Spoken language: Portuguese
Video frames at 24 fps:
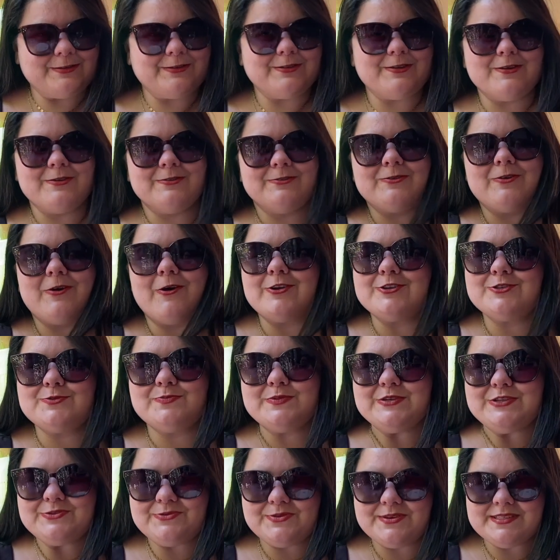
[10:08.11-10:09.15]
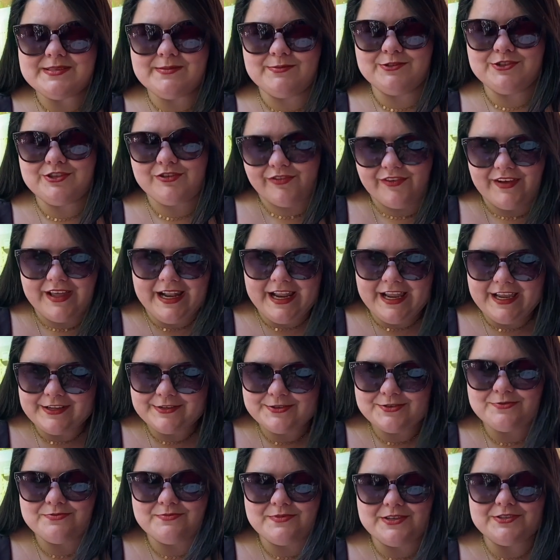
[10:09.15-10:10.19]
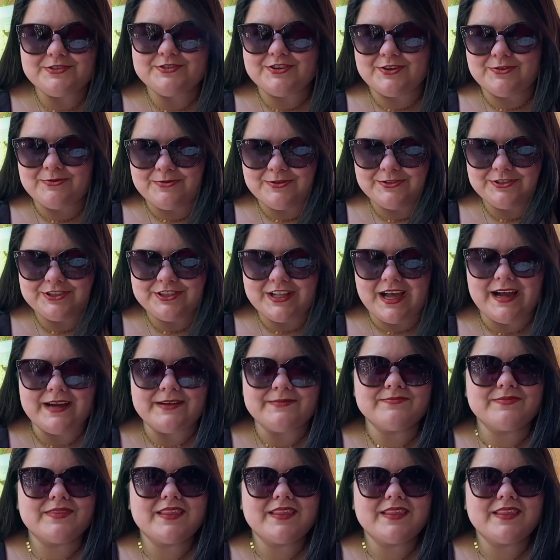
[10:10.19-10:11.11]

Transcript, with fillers: Eu não gosto de pedir coisa muito diferente com medo de não gostar.